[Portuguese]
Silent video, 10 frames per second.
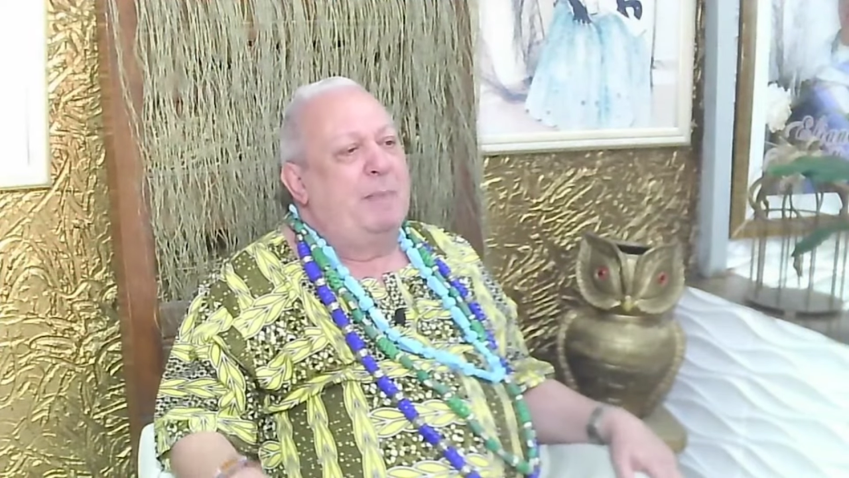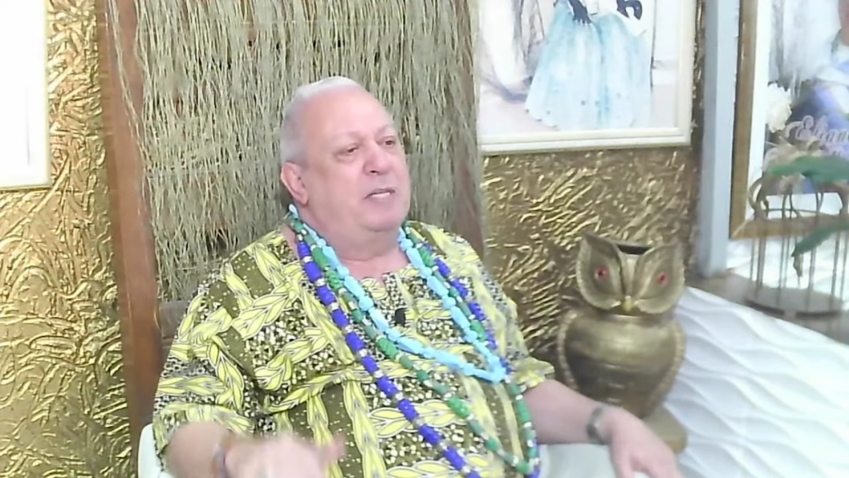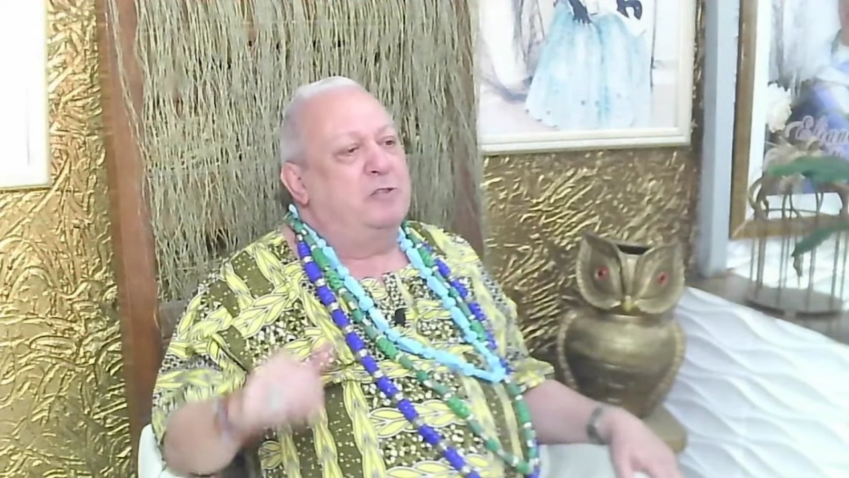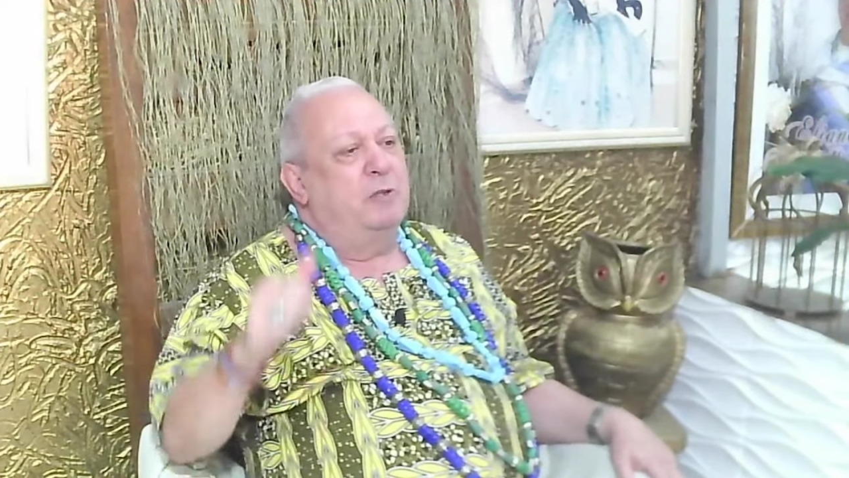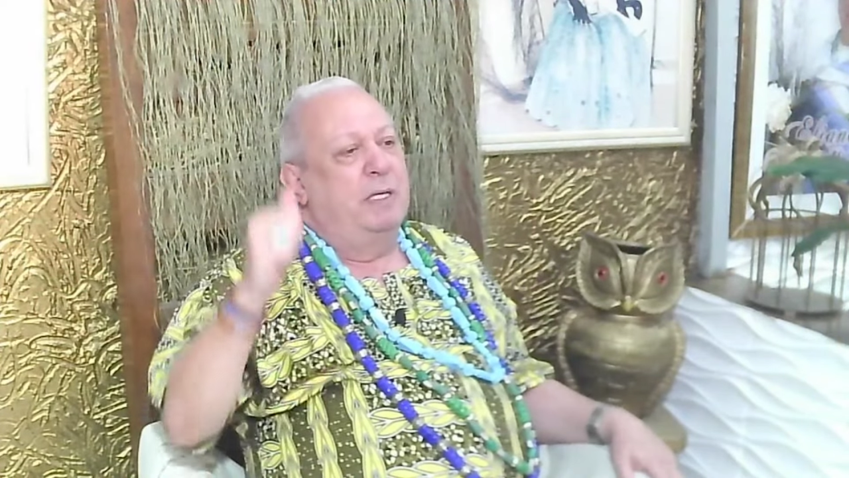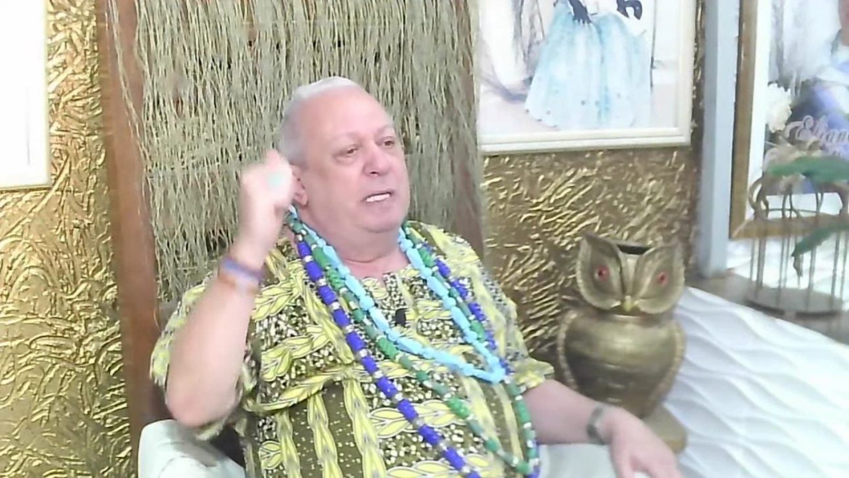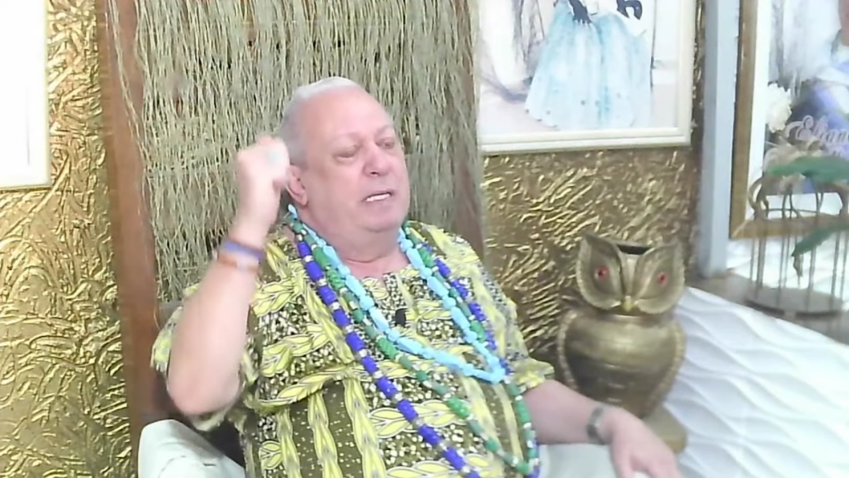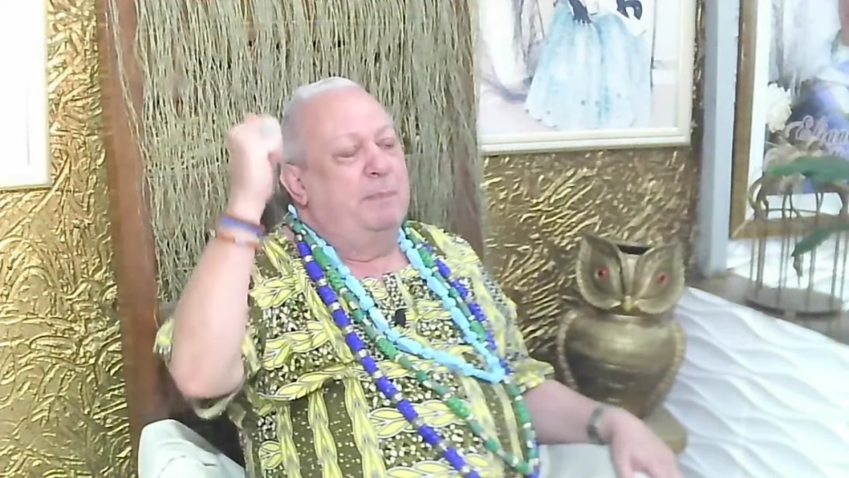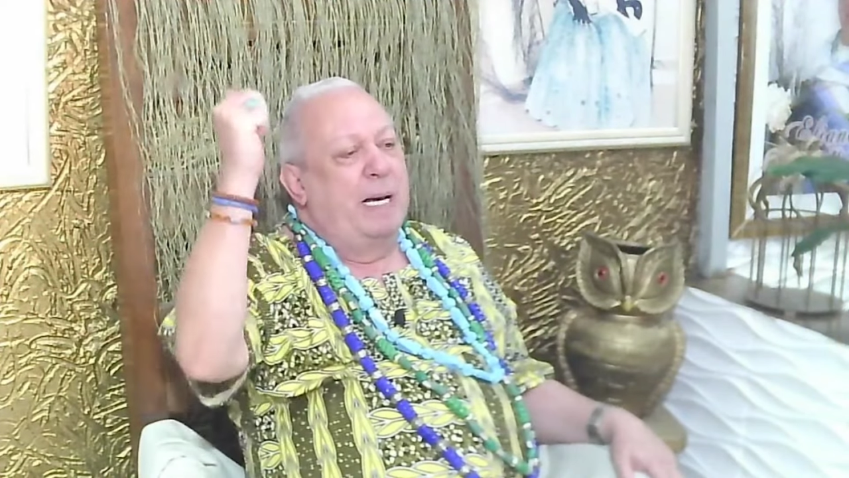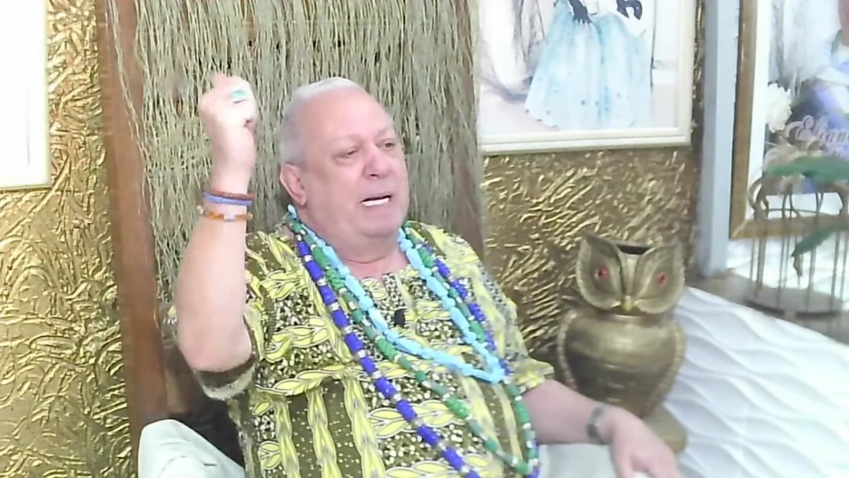mas
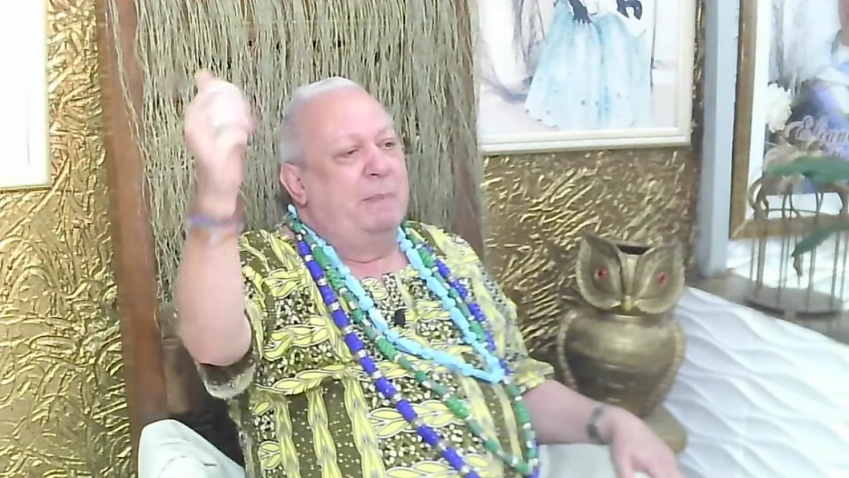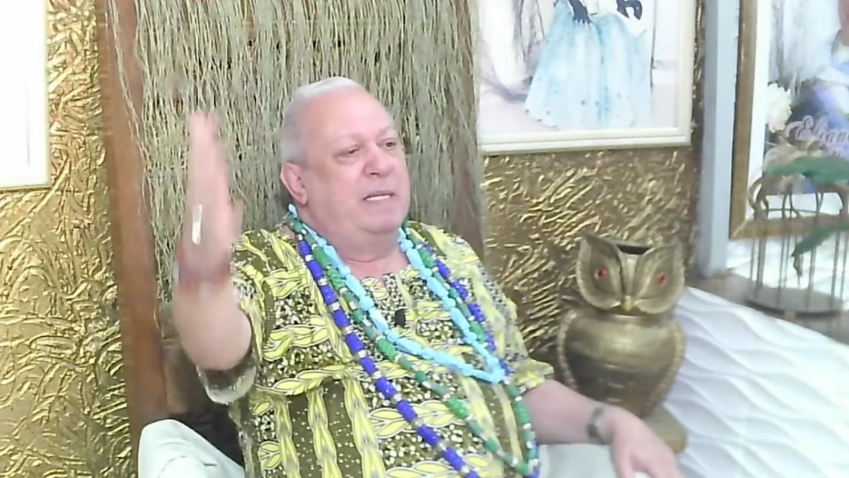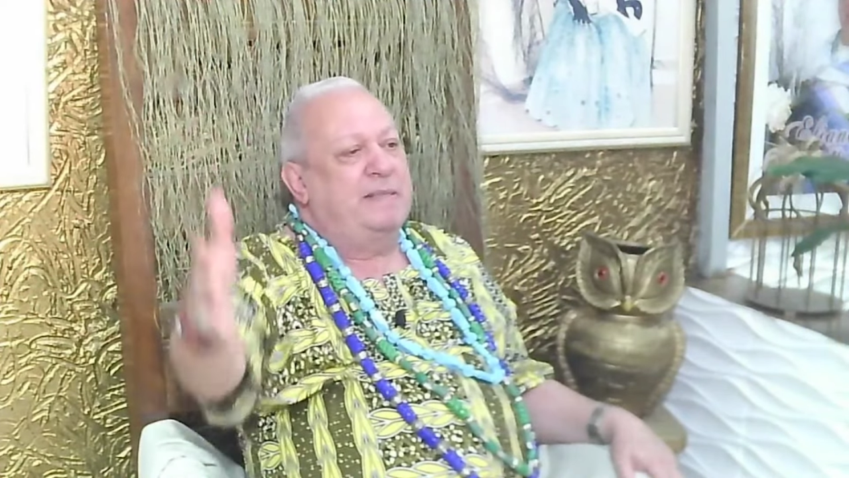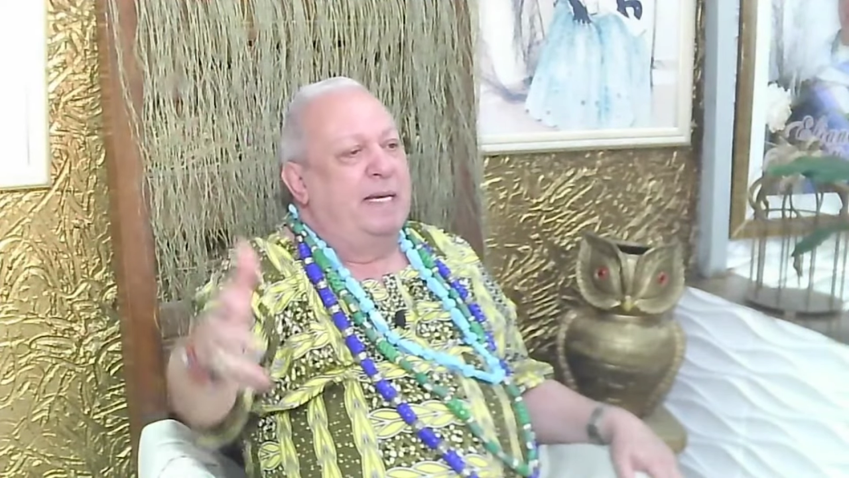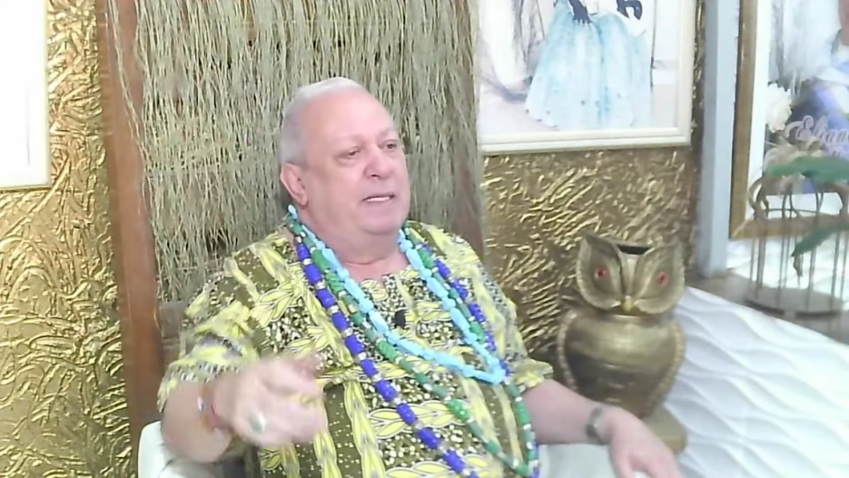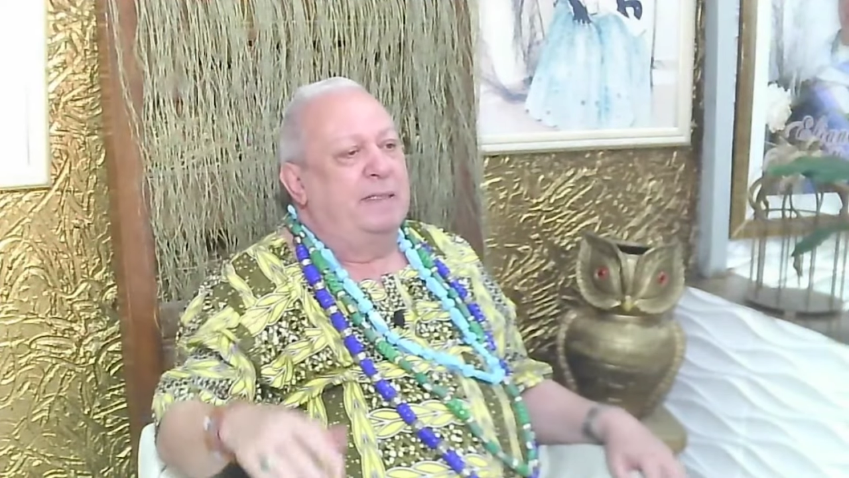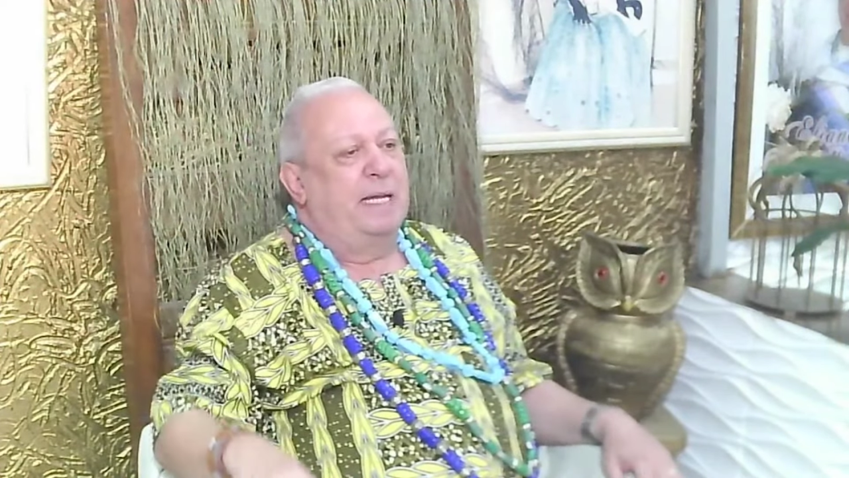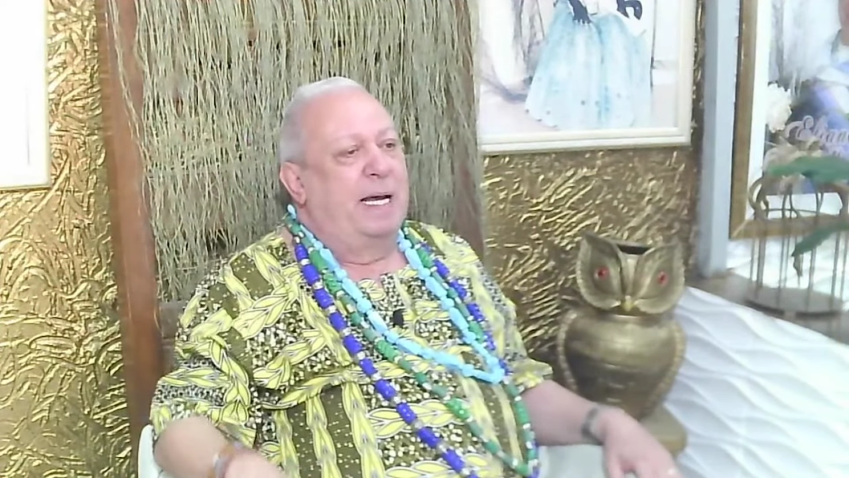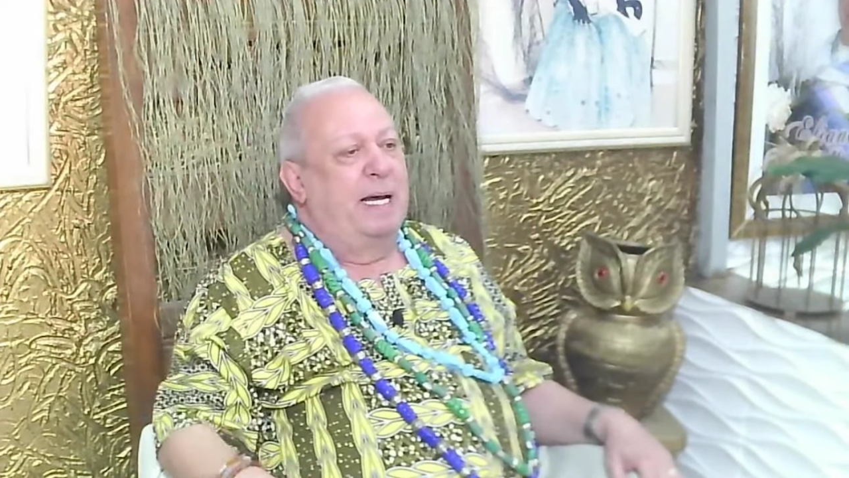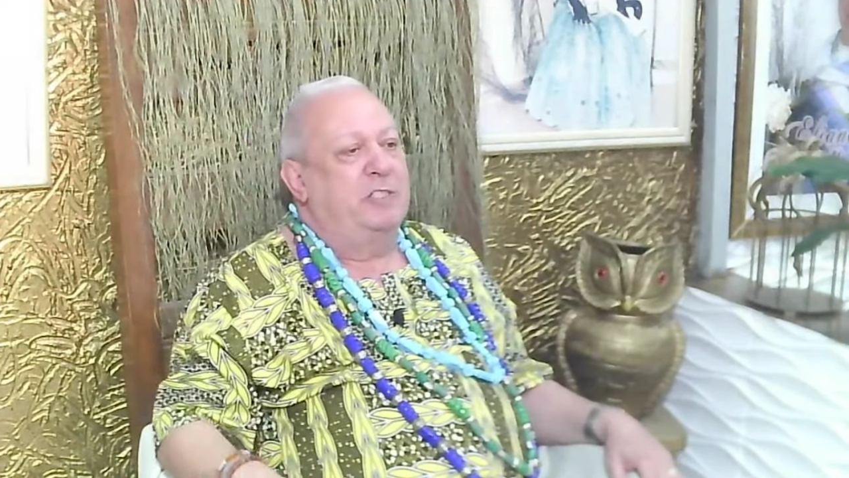ele paga a
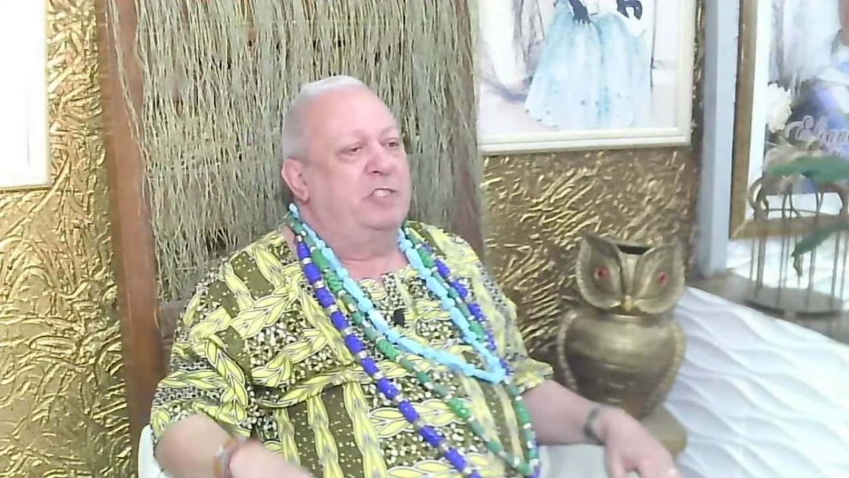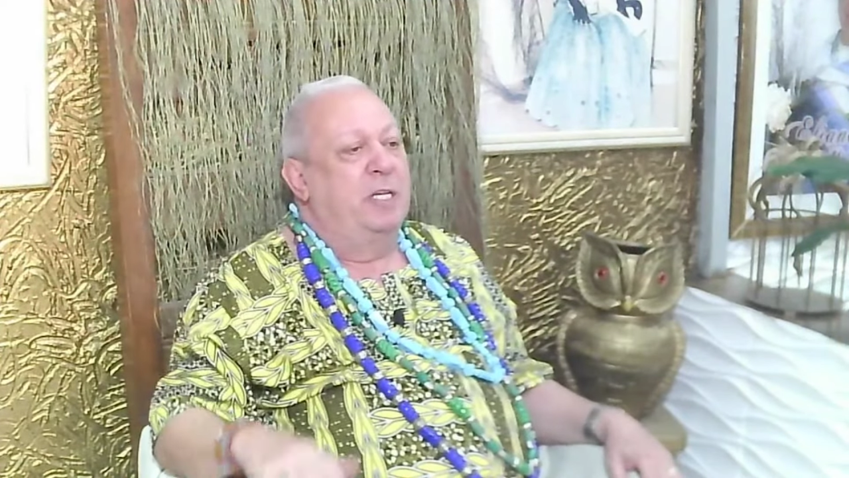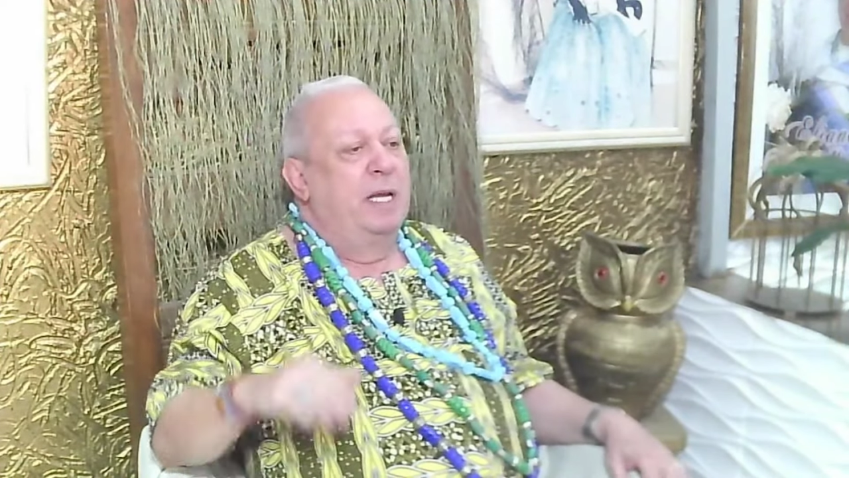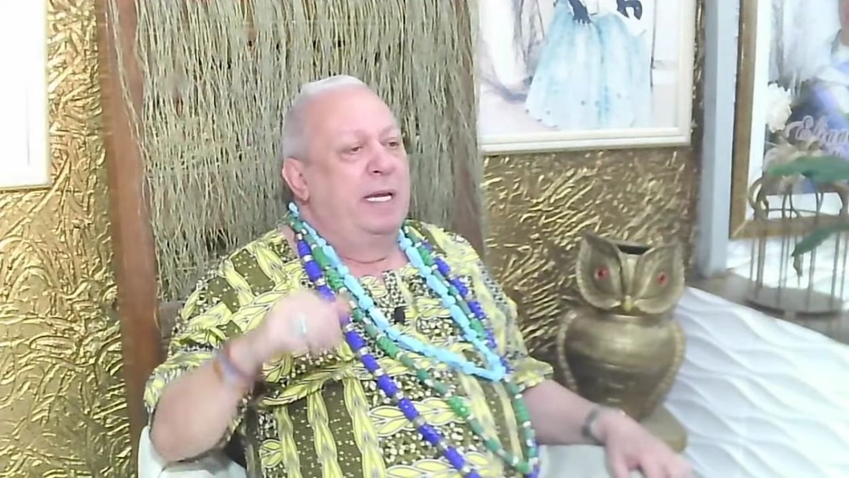mensalidade,